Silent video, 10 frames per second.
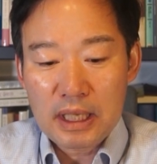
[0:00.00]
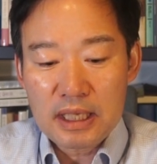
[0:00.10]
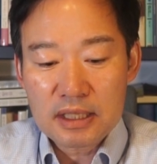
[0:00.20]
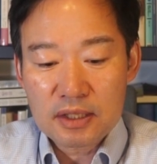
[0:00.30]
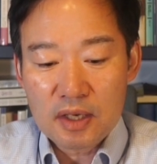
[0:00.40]

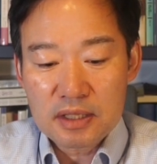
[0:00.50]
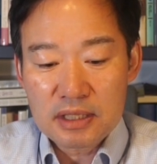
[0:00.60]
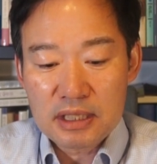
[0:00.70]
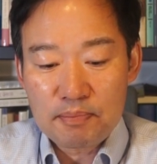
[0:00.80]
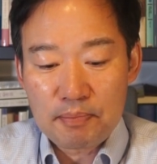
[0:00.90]

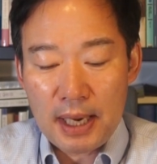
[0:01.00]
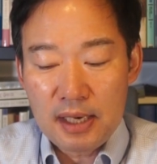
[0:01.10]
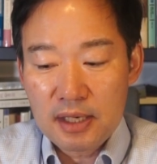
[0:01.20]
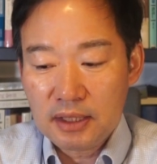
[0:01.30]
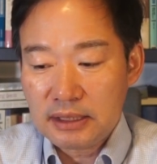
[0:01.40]

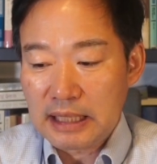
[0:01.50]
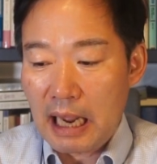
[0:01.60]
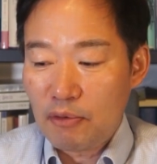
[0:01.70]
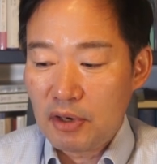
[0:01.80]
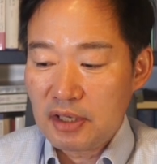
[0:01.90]
2018년
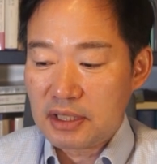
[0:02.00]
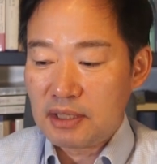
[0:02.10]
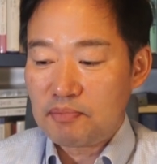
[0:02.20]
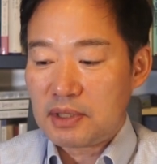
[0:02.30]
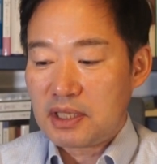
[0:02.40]
4월
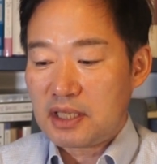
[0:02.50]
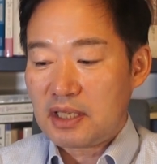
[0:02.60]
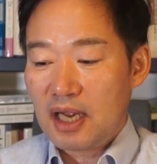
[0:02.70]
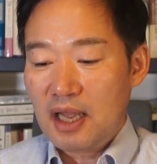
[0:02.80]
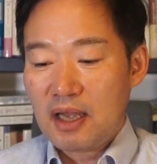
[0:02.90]

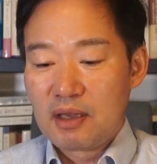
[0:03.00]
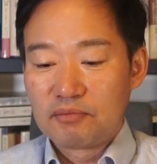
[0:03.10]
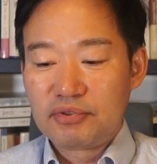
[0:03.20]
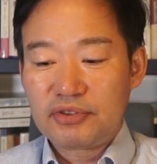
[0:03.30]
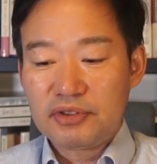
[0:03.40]
17일에
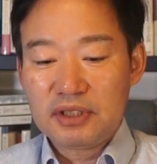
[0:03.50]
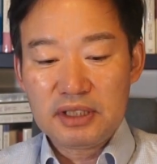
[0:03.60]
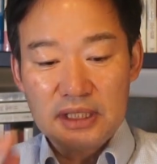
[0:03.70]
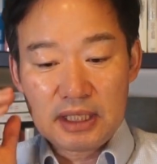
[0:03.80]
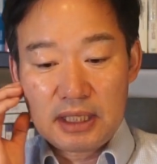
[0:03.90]

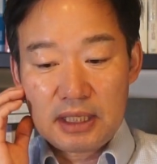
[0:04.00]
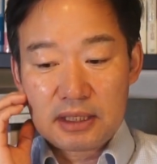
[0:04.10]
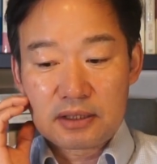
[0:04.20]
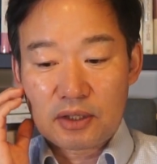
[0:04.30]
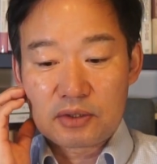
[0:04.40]
무슨 일이
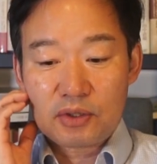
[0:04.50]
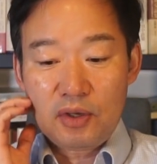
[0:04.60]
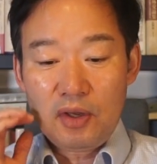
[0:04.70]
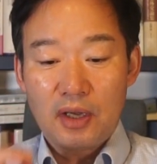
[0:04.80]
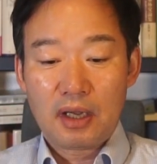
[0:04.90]

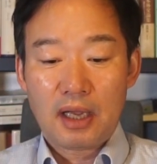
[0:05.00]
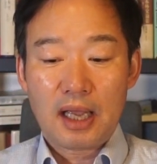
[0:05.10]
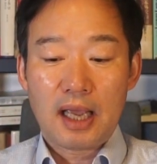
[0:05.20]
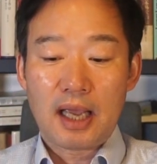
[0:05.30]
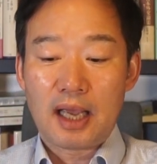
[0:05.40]
있었죠?
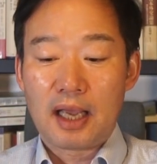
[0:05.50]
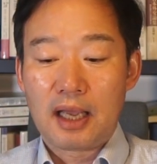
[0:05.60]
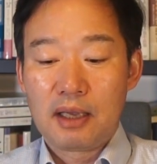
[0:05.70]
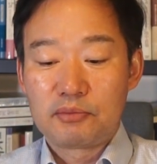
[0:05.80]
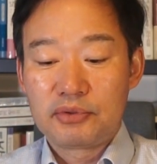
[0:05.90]
예,
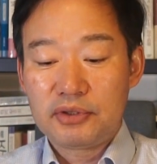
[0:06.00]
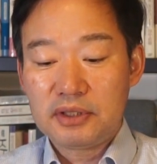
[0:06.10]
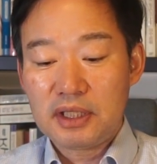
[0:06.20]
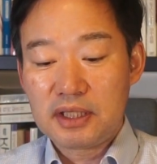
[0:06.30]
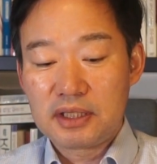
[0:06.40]

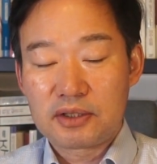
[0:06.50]
무슨 일이